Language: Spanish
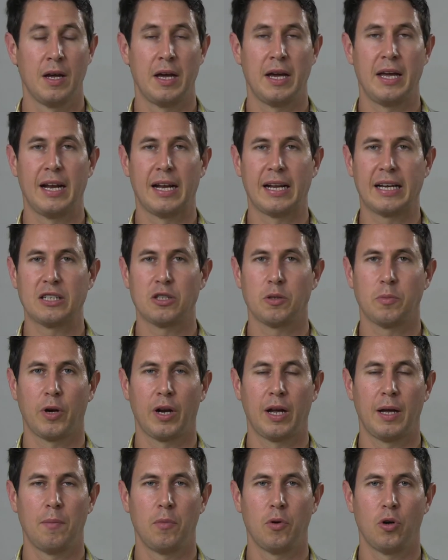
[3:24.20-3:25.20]
En el caso, por
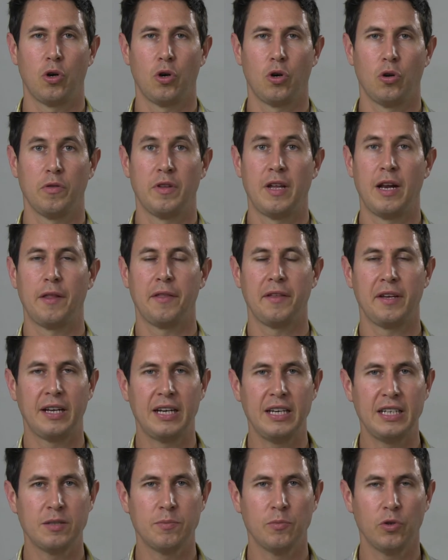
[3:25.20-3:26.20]
ejemplo, del
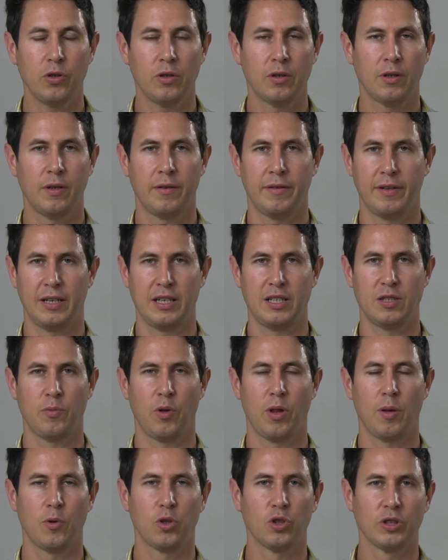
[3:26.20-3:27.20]
ciclismo, el
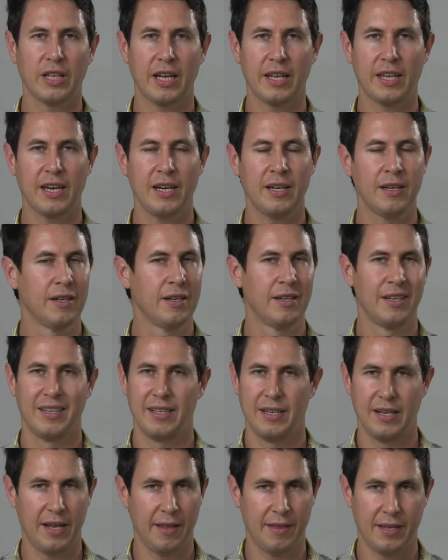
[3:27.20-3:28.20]
ciclismo de montaña,
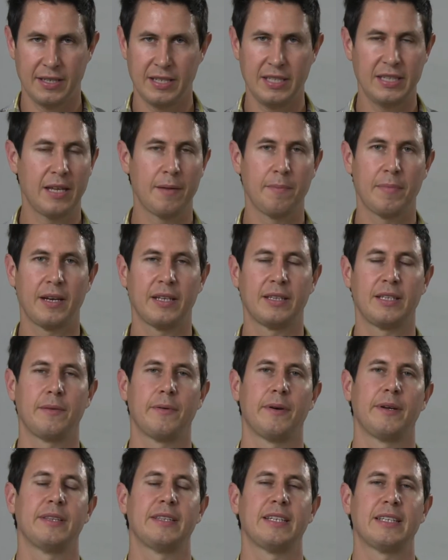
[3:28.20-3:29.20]
necesita
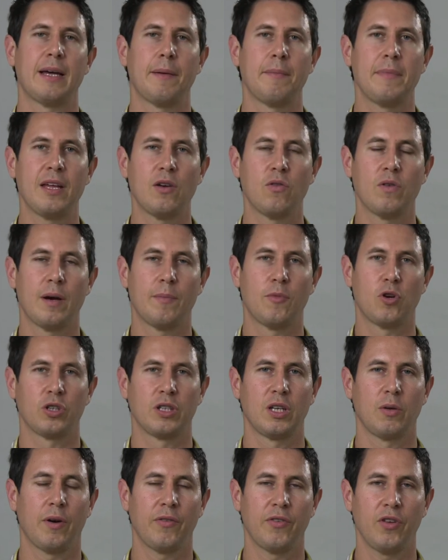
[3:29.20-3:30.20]
imperativamente también una
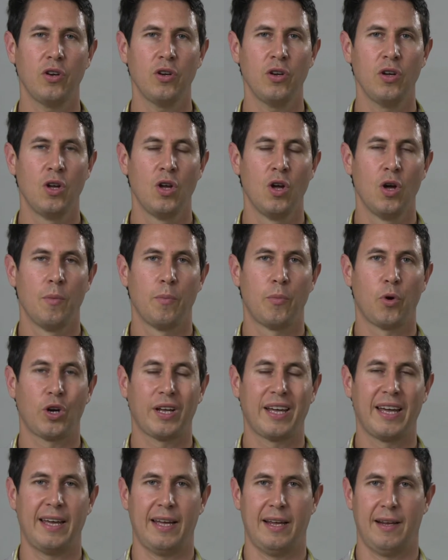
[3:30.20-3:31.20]
amortiguación
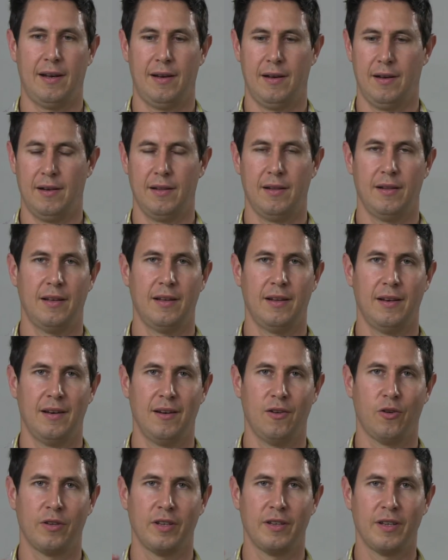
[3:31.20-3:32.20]
porque
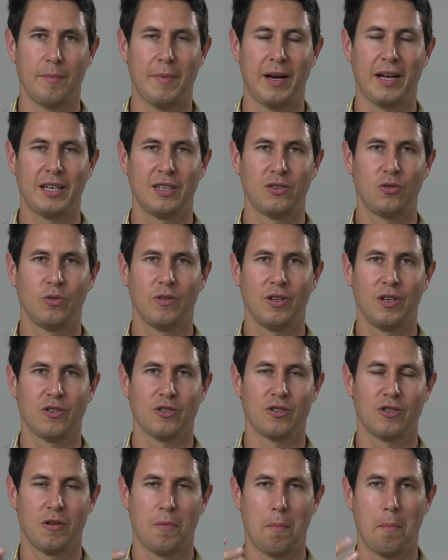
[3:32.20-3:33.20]
el, orden de magnitud de
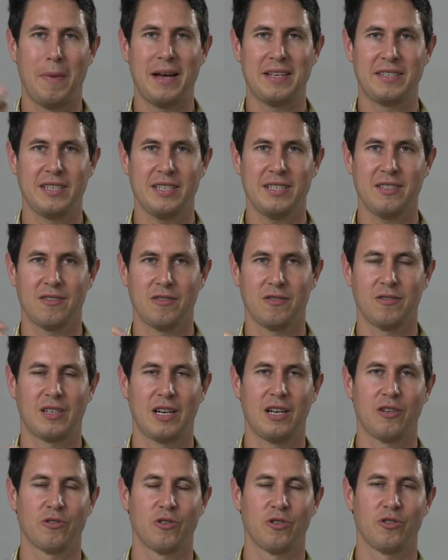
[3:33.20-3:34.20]
los baches son,
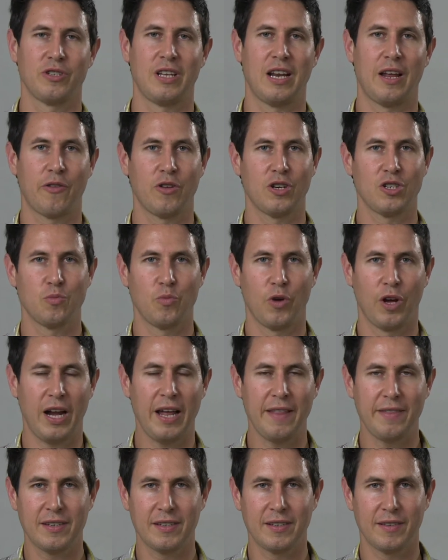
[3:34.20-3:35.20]
claro, son oscilaciones muy
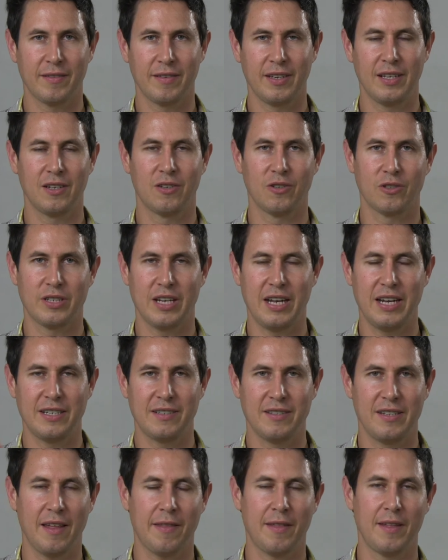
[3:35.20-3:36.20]
grandes de 5,
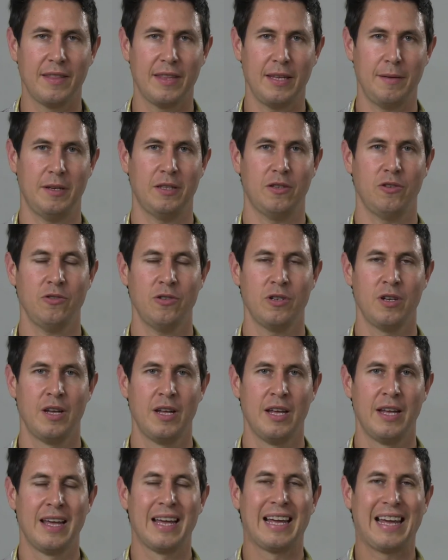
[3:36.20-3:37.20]
6, 10 centímetros
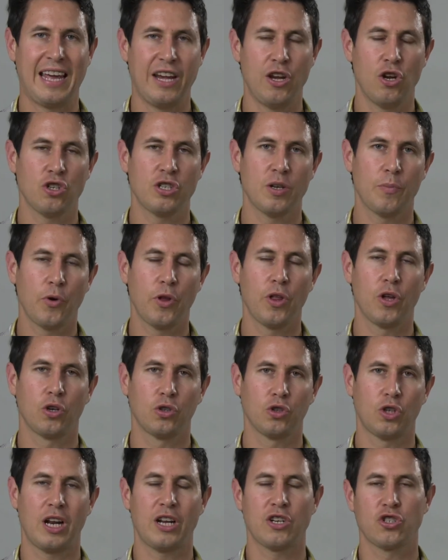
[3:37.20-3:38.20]
que no se pueden
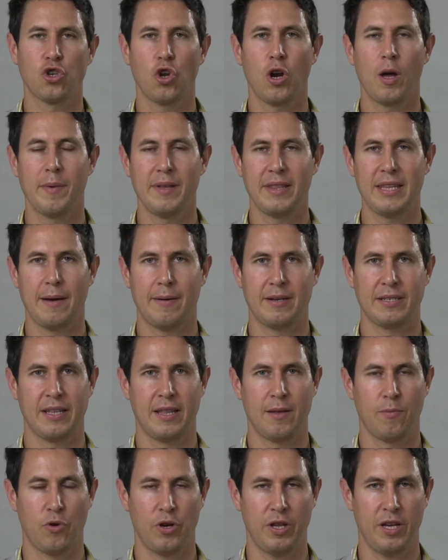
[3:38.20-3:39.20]
controlar solamente a base
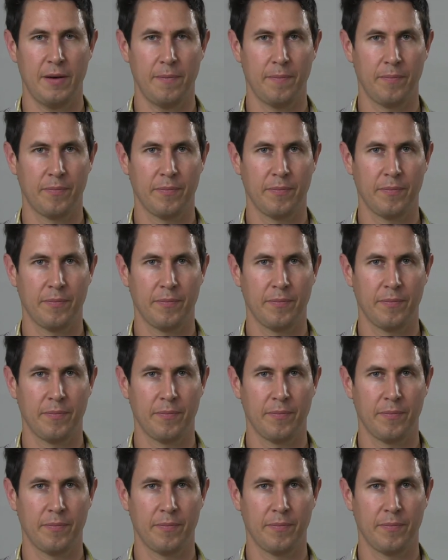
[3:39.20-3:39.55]
de muelle.